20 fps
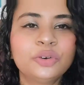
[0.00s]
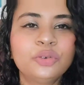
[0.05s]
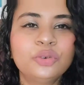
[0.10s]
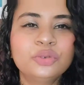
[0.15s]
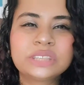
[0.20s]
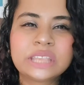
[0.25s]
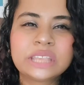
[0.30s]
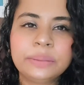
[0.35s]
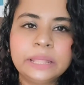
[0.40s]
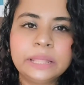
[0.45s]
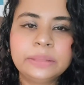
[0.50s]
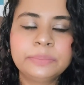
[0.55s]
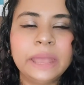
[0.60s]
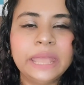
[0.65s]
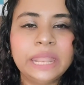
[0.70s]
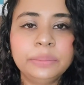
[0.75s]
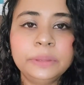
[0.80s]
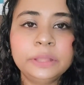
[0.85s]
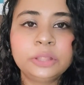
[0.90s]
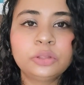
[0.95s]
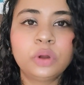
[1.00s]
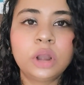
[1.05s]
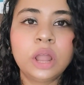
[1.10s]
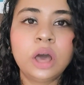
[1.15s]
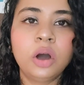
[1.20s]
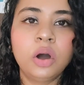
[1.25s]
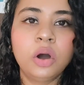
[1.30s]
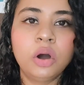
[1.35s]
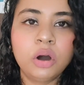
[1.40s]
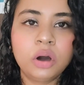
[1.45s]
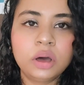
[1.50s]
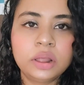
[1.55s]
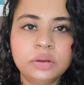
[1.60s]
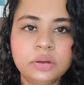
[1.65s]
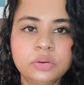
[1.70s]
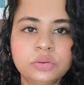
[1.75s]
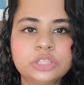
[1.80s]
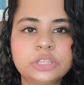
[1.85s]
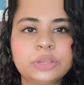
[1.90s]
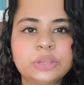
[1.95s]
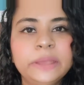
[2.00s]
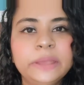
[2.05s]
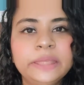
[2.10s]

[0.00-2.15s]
तो उसके बाद मैंने भी थोड़ा और उस